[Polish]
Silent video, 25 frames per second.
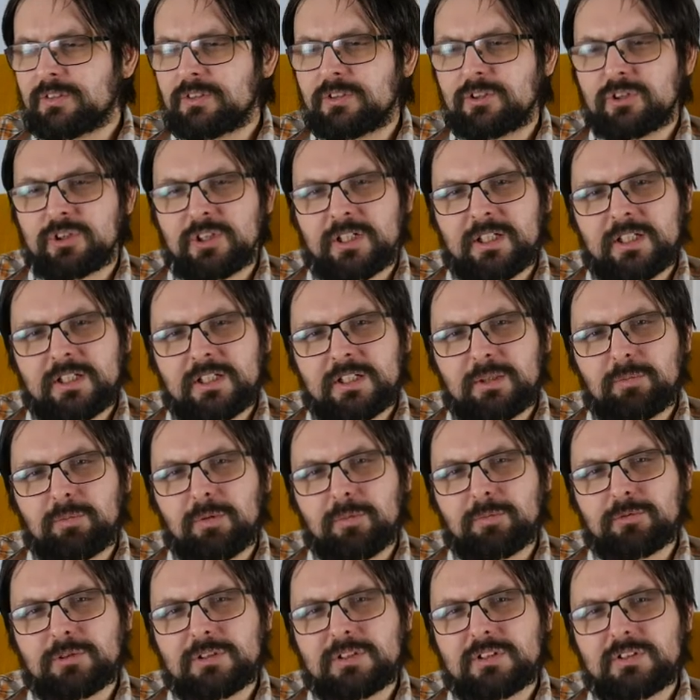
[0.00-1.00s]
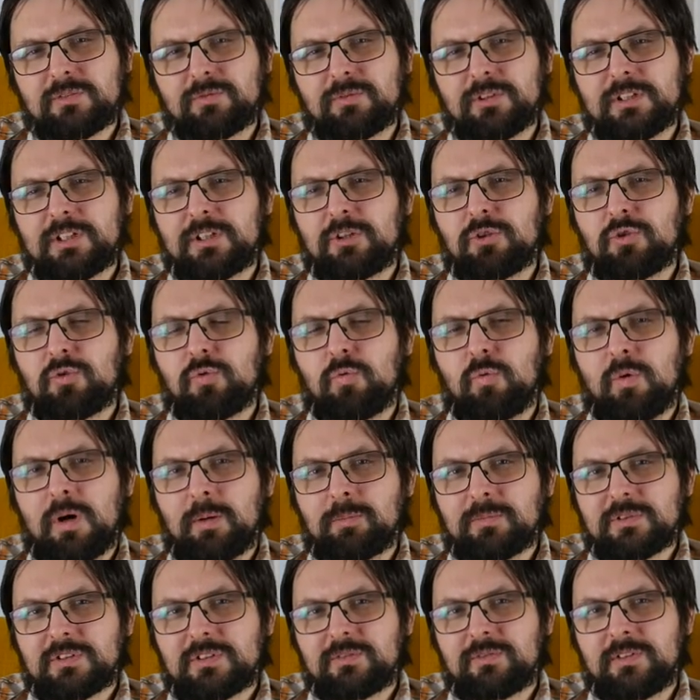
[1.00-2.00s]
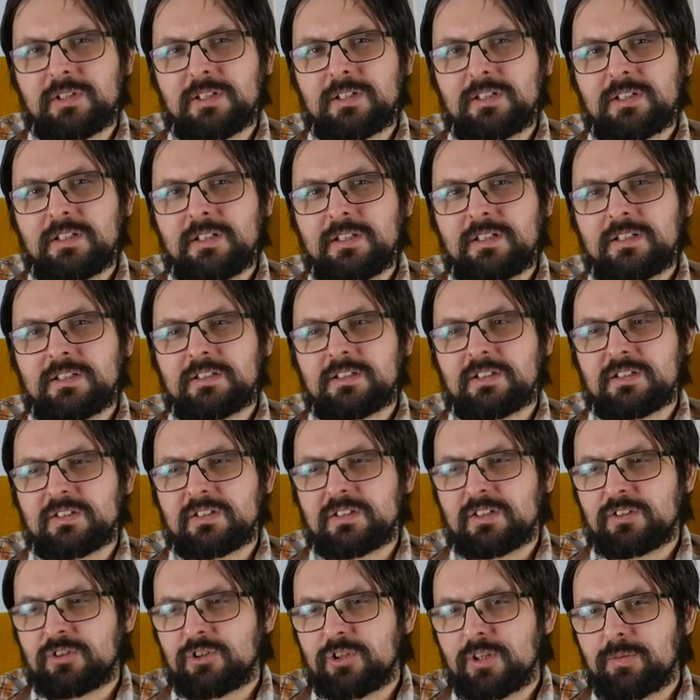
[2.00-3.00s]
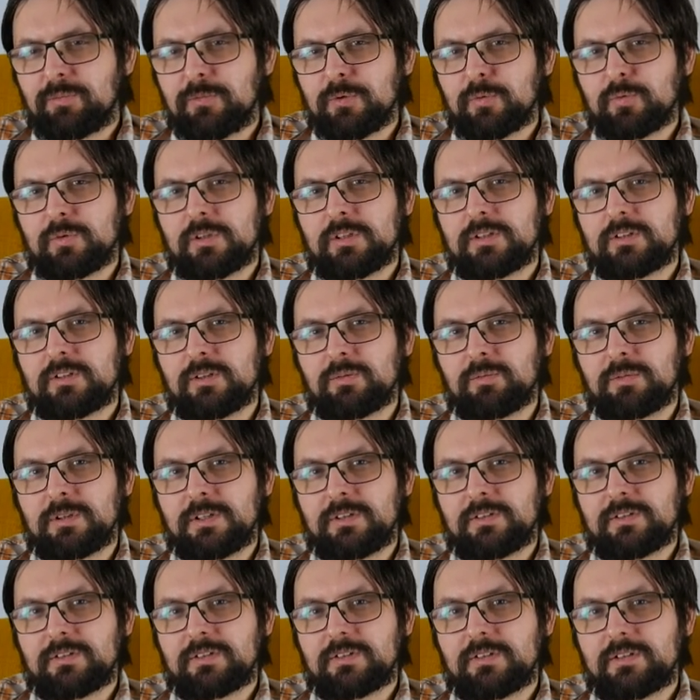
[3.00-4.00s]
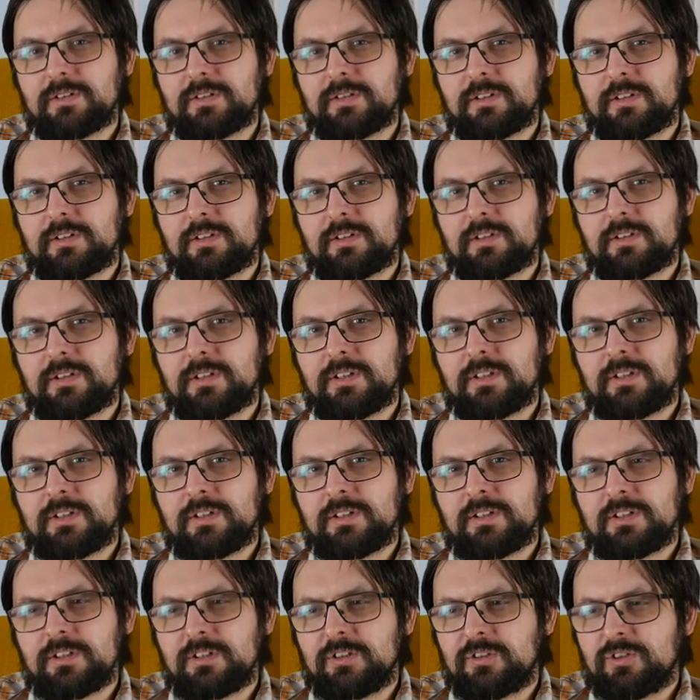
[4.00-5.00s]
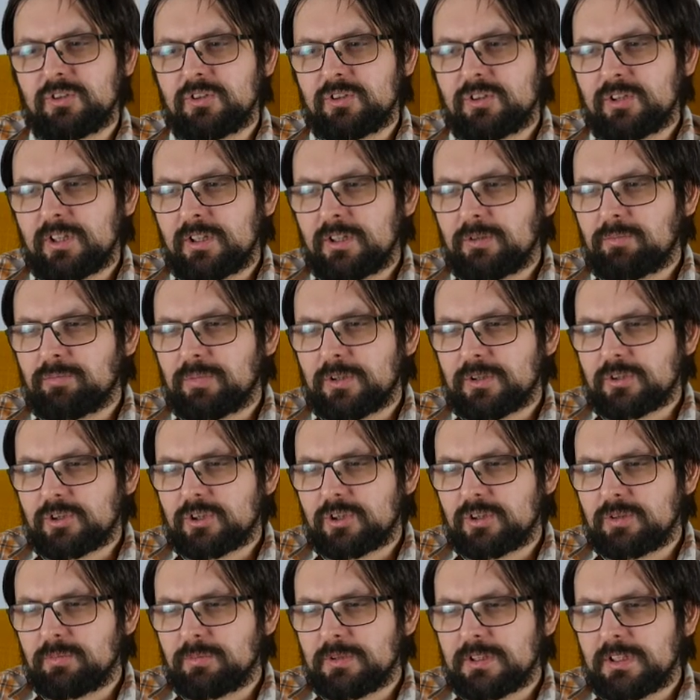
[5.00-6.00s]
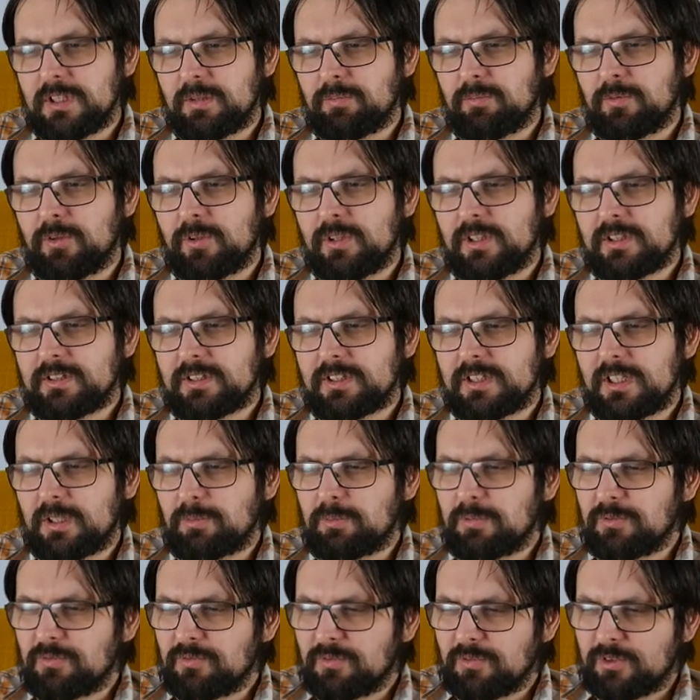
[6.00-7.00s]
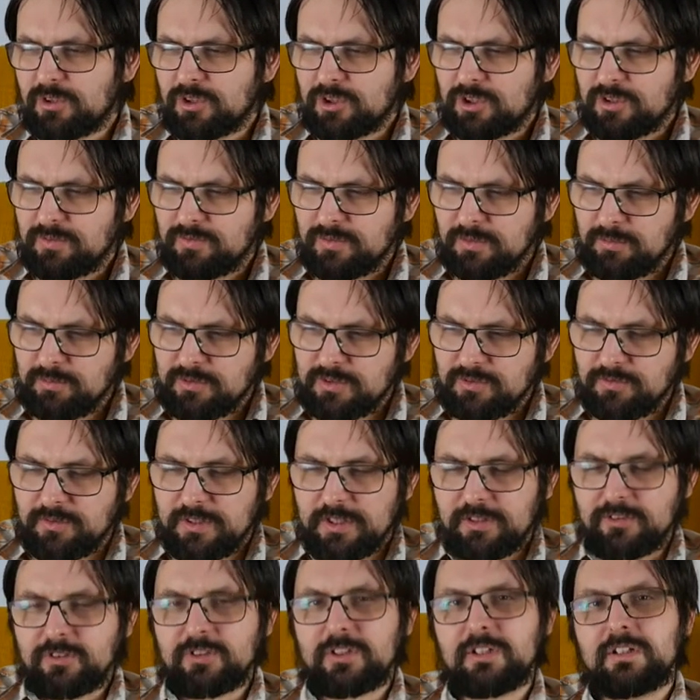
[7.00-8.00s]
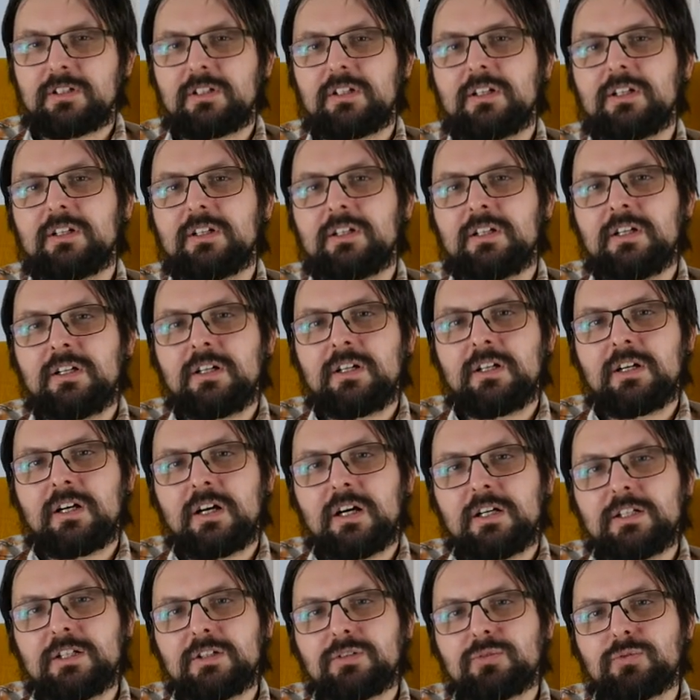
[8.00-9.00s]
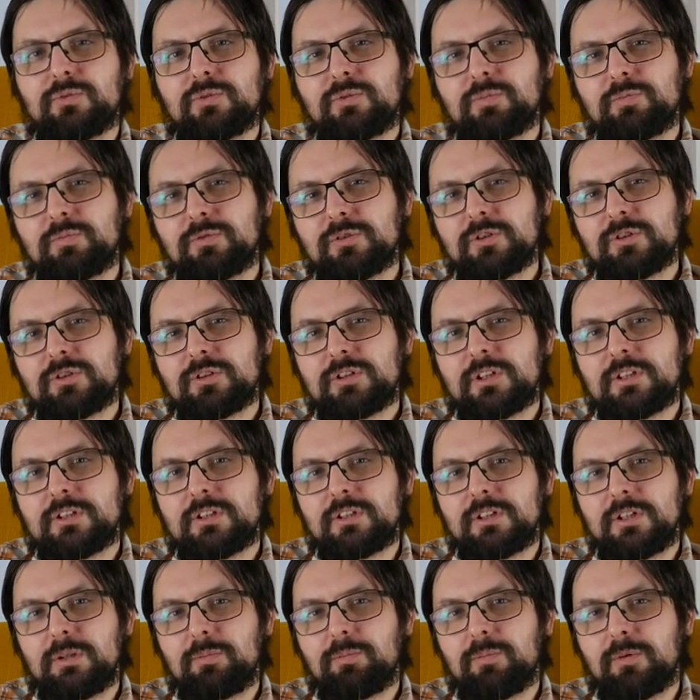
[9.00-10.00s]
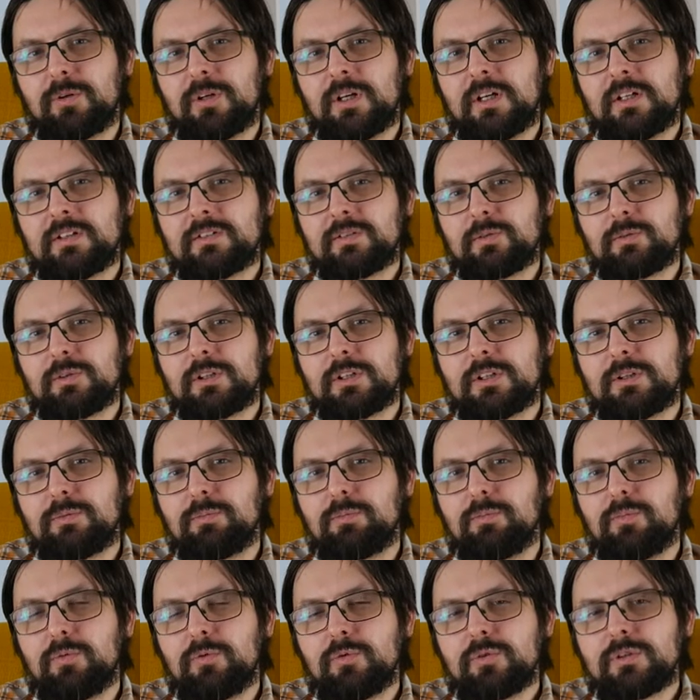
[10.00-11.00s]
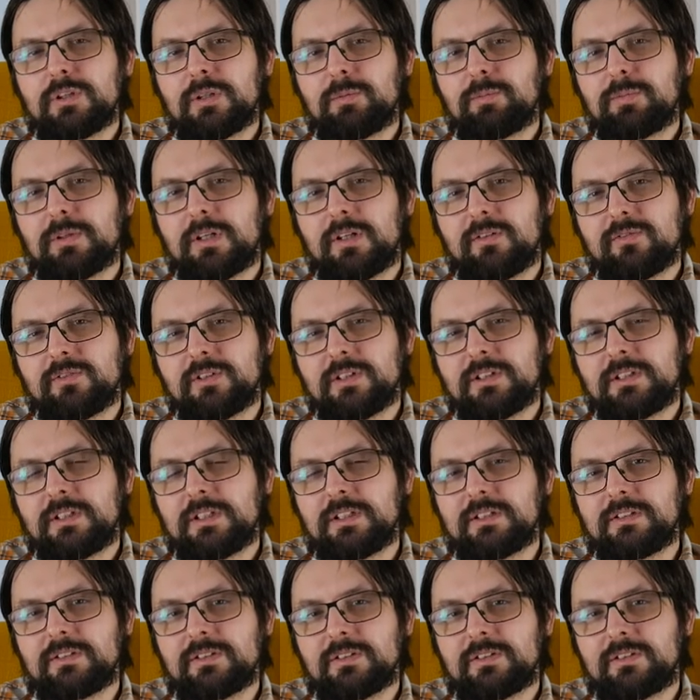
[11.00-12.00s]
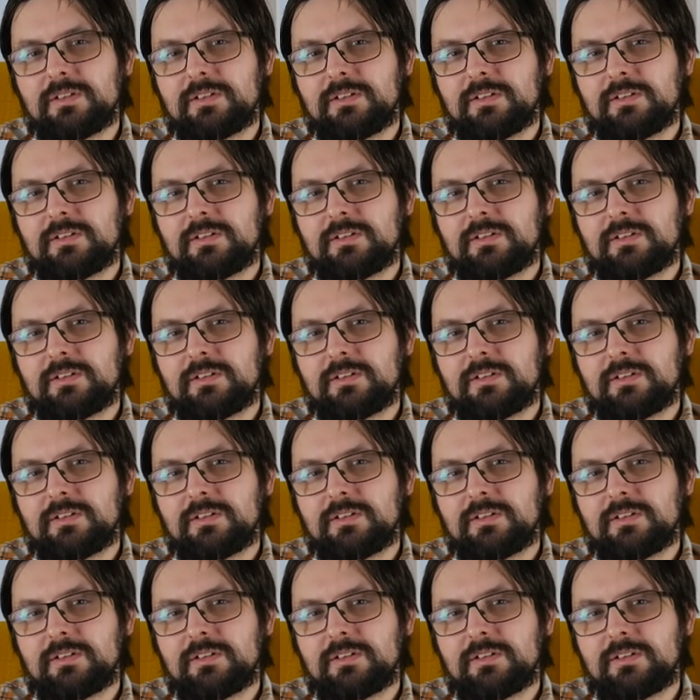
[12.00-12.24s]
grzech i poprzez swoje kłamstwa zaciemnił ten obraz. Dzisiaj patrzymy na Boga tak jakby w krzywym zwierciadle, a Jezus przyszedł i pokazał, jaki Bóg naprawdę jest.